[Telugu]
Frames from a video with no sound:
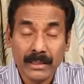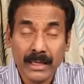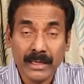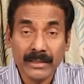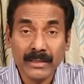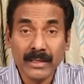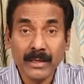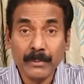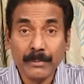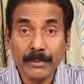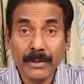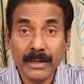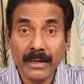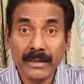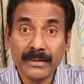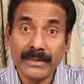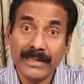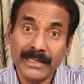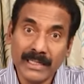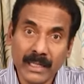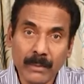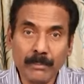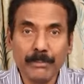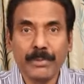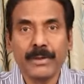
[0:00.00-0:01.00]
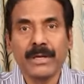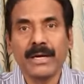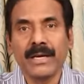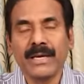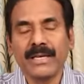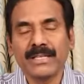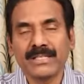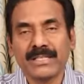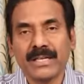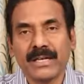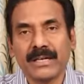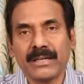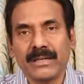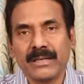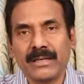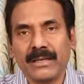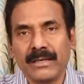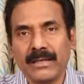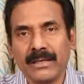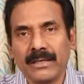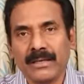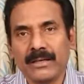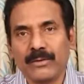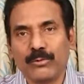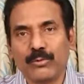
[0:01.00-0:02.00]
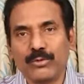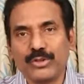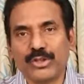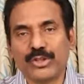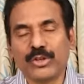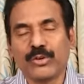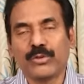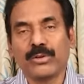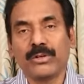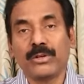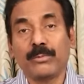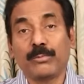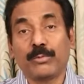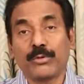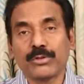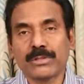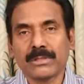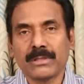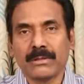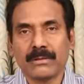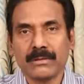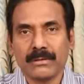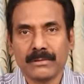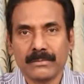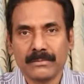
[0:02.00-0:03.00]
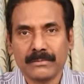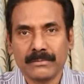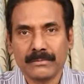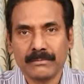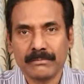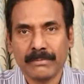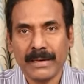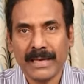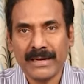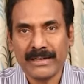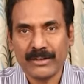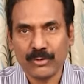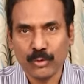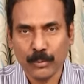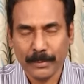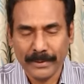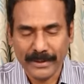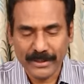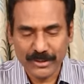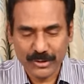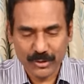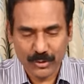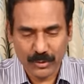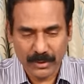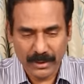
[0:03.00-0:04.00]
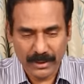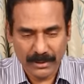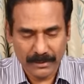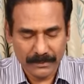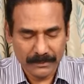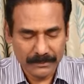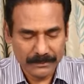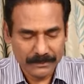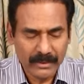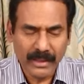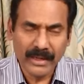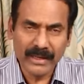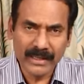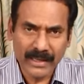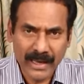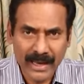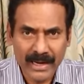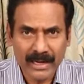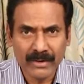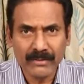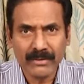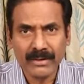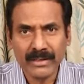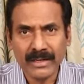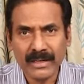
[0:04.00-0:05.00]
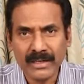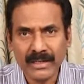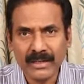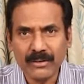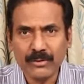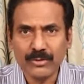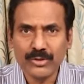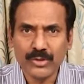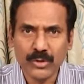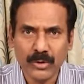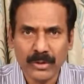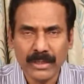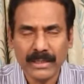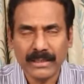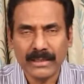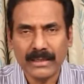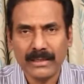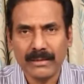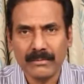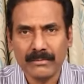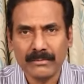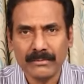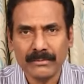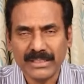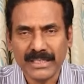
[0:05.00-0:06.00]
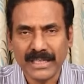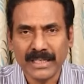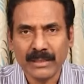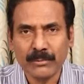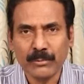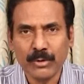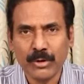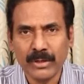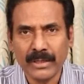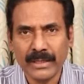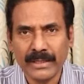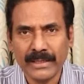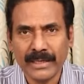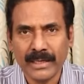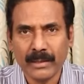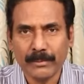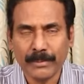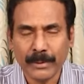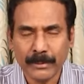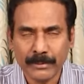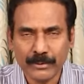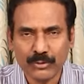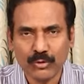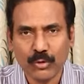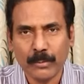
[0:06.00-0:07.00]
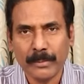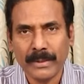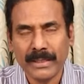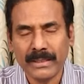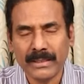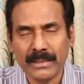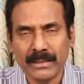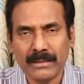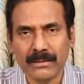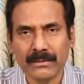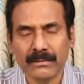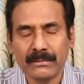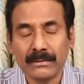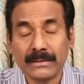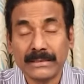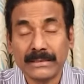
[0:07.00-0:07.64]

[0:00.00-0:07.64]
దాదాపుగా రెట్టింపుగా ఈసారి ఉద్యోగులు పోస్టల్ బ్యాలెట్ను ఉపయోగించుకున్నారు దానికి కారణం ఏంటంటే ఉద్యోగులకి జగన్మోహన్ రెడ్డి గారి ప్రభుత్వం మీద